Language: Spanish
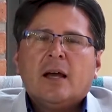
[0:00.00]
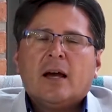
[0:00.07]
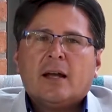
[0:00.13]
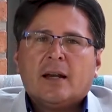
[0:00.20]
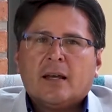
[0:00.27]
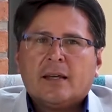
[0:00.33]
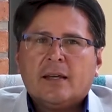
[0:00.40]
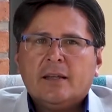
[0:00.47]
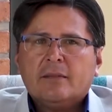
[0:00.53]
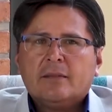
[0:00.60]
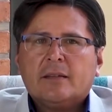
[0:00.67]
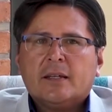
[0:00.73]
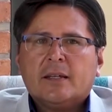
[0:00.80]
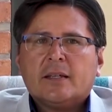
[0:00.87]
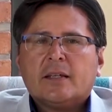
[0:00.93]
a la
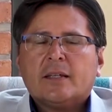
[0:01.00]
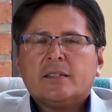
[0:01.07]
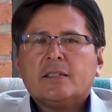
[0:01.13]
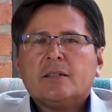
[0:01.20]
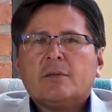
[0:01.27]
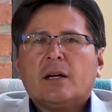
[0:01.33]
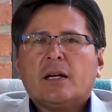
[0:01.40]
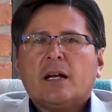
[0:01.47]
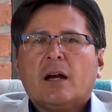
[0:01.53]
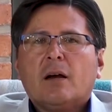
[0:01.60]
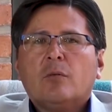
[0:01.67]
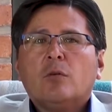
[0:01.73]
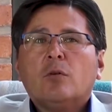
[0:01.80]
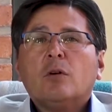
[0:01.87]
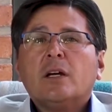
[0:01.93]
gente que lleva a
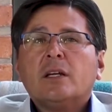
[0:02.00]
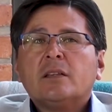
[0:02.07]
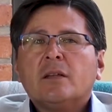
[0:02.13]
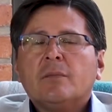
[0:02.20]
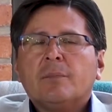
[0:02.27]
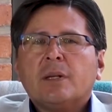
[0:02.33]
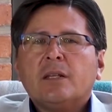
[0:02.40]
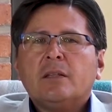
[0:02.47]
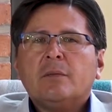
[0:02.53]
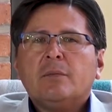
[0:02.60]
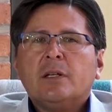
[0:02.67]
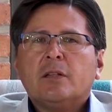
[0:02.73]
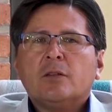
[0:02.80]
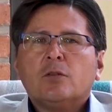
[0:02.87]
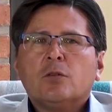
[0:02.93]
cabo este
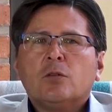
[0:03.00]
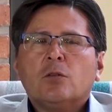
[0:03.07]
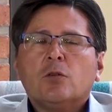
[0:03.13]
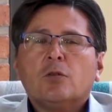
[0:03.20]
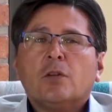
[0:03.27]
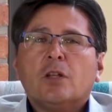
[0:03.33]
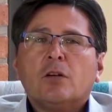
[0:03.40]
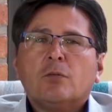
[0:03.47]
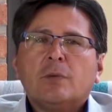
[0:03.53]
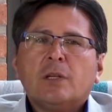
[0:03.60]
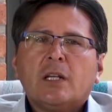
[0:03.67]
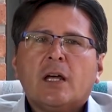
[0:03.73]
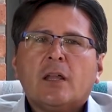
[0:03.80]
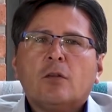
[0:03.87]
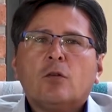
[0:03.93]
emprendimiento
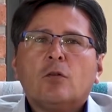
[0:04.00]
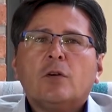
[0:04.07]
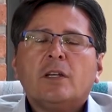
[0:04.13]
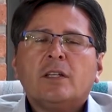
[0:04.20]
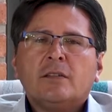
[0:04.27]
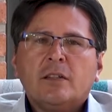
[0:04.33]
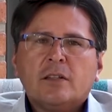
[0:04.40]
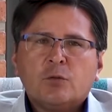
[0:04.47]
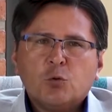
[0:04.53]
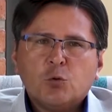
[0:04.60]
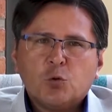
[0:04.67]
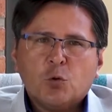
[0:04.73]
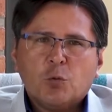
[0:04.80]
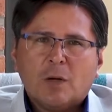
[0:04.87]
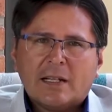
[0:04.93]
denominado
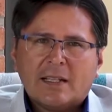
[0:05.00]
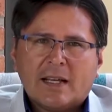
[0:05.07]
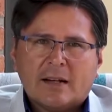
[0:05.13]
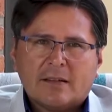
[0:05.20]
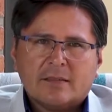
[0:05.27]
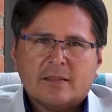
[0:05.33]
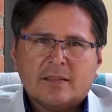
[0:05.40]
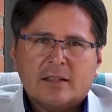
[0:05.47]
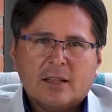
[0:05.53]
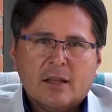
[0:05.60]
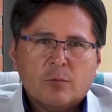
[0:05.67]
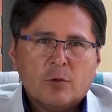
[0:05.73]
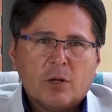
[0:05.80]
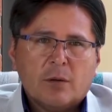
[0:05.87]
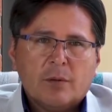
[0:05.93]
Instituto Valcarce. Le
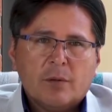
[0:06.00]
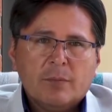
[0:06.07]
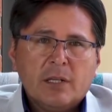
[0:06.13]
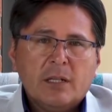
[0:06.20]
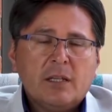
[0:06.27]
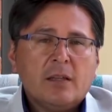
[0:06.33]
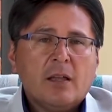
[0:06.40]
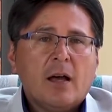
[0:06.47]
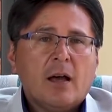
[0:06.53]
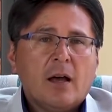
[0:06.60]
damos la bienvenida